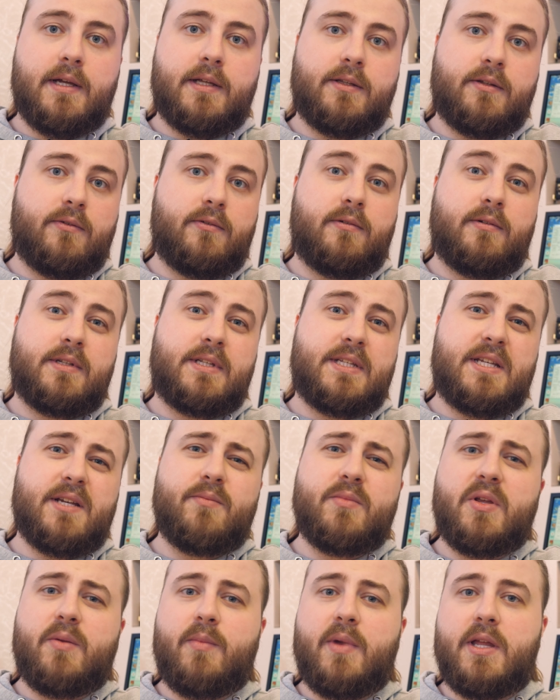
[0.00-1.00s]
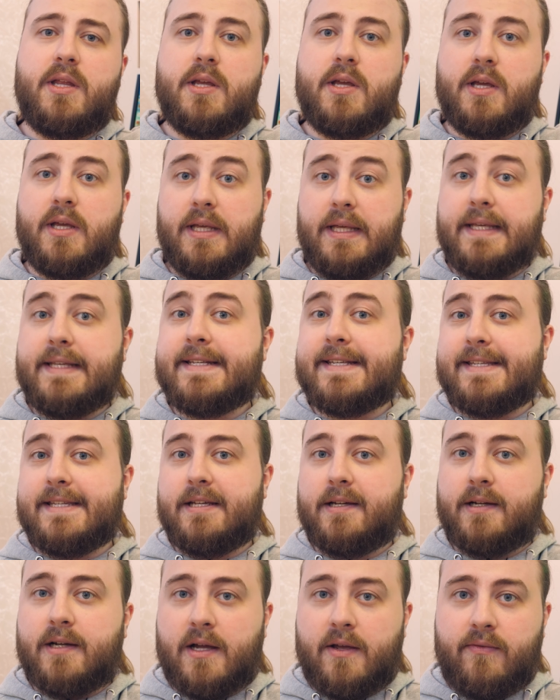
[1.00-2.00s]
но тем не менее и
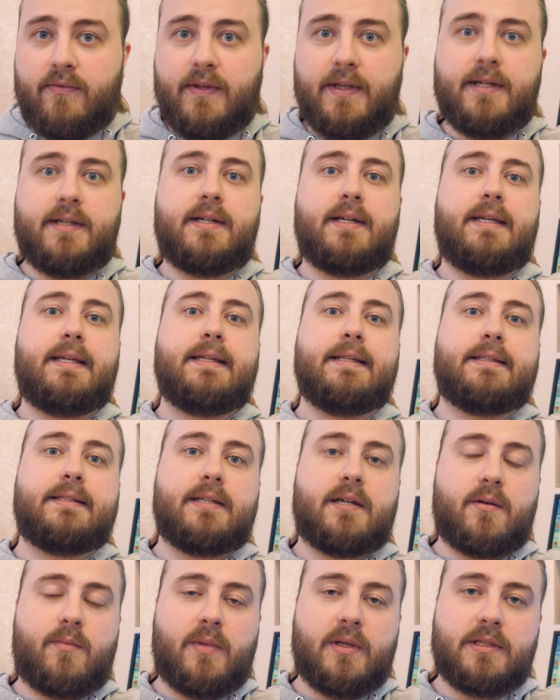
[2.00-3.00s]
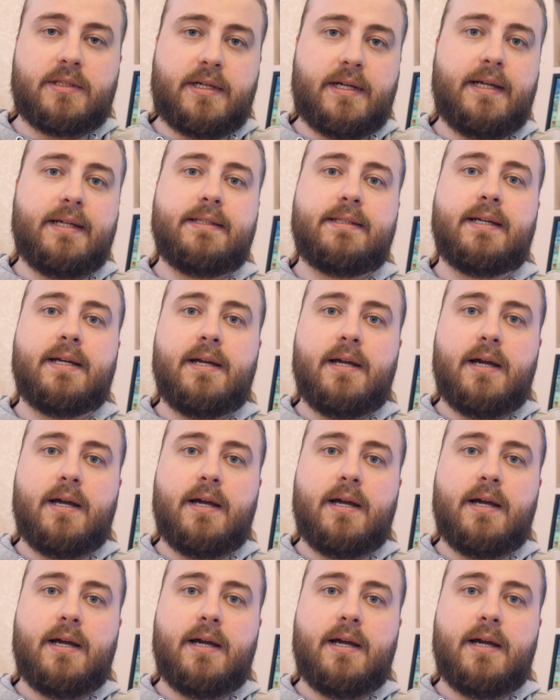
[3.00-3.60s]
снеговик, и термалрайт